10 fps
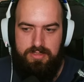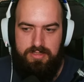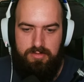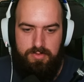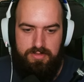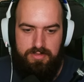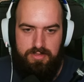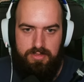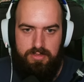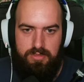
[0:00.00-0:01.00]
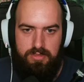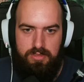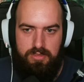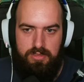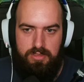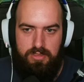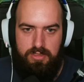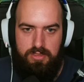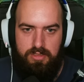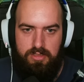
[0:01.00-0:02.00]
C'est bien ça.
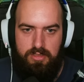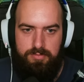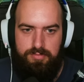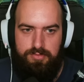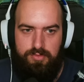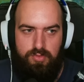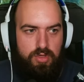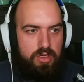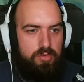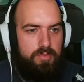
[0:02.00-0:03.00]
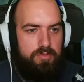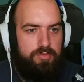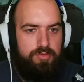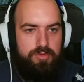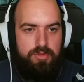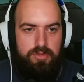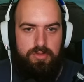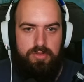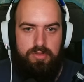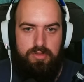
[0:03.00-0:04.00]
Hop, on rallume un boon.
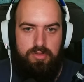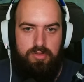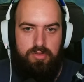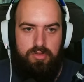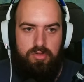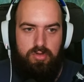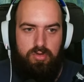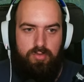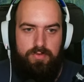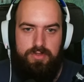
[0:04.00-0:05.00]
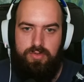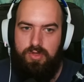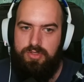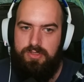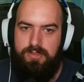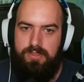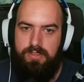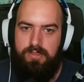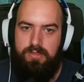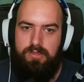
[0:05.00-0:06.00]
On va sur un gêné.